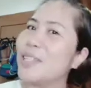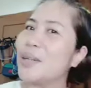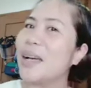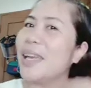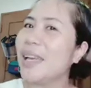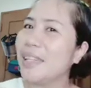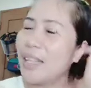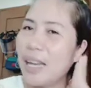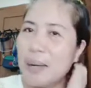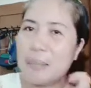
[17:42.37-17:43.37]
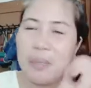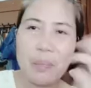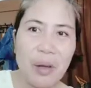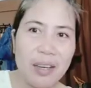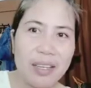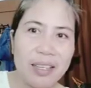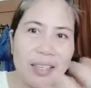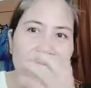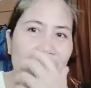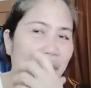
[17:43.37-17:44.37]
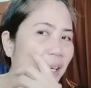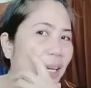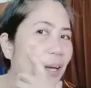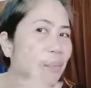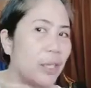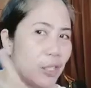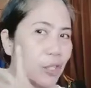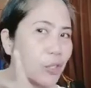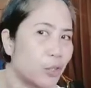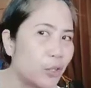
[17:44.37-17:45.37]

so, ayan, um, finally, ligo eh, kaya medyo